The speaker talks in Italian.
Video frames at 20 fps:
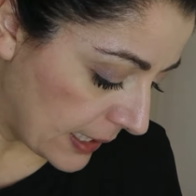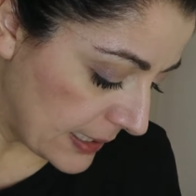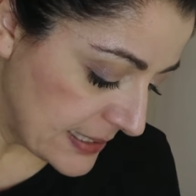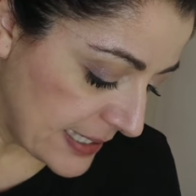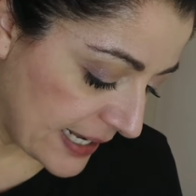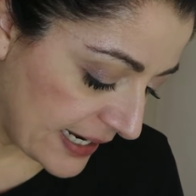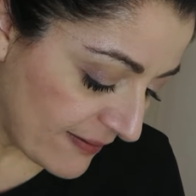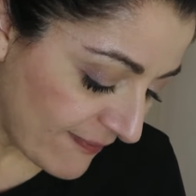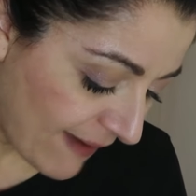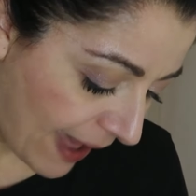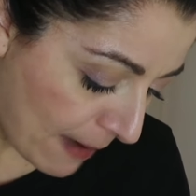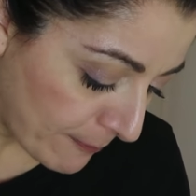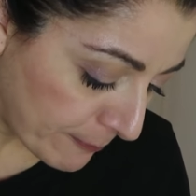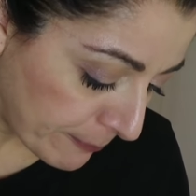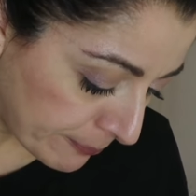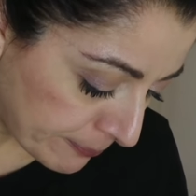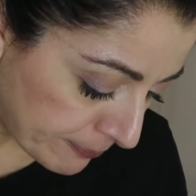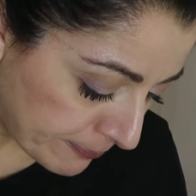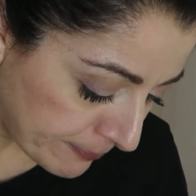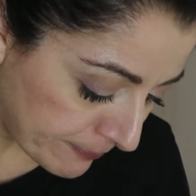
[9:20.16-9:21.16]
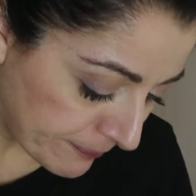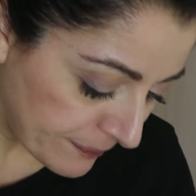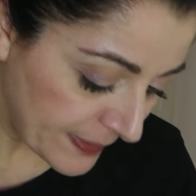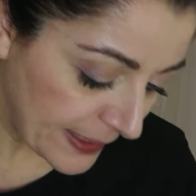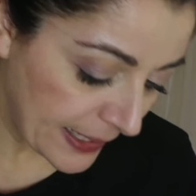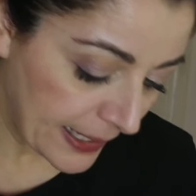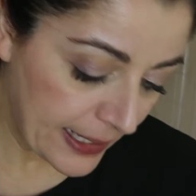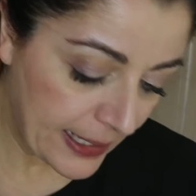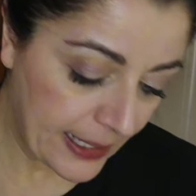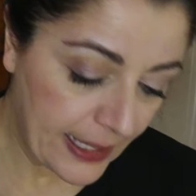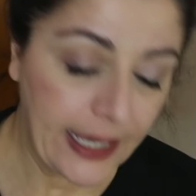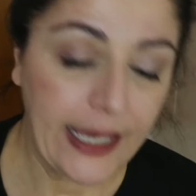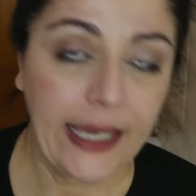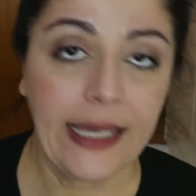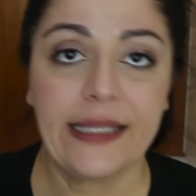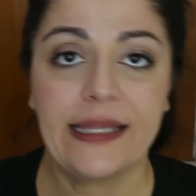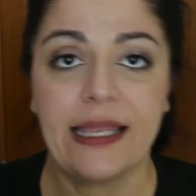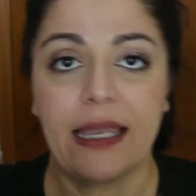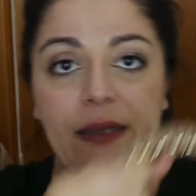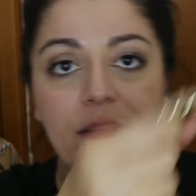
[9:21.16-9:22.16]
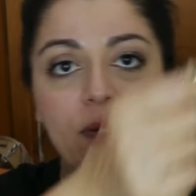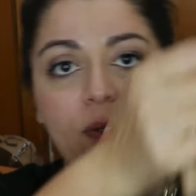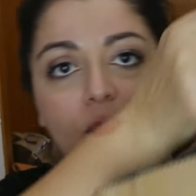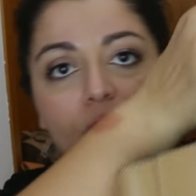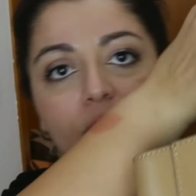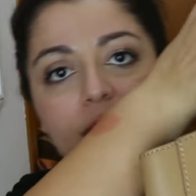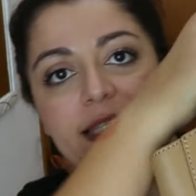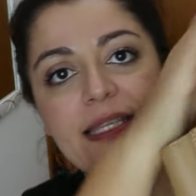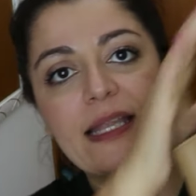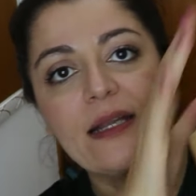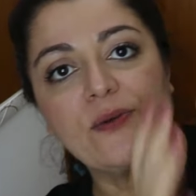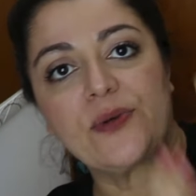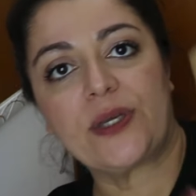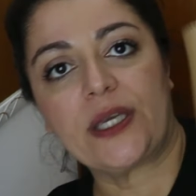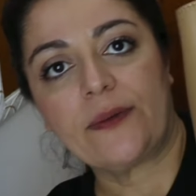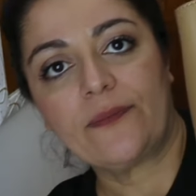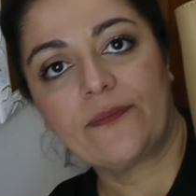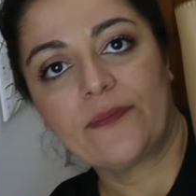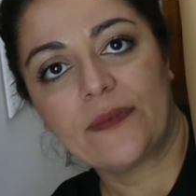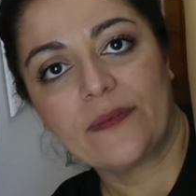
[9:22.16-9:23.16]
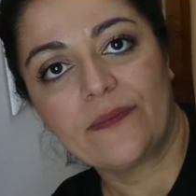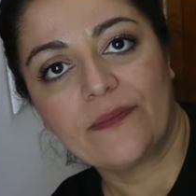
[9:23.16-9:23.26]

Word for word: se ne va ed è questa qui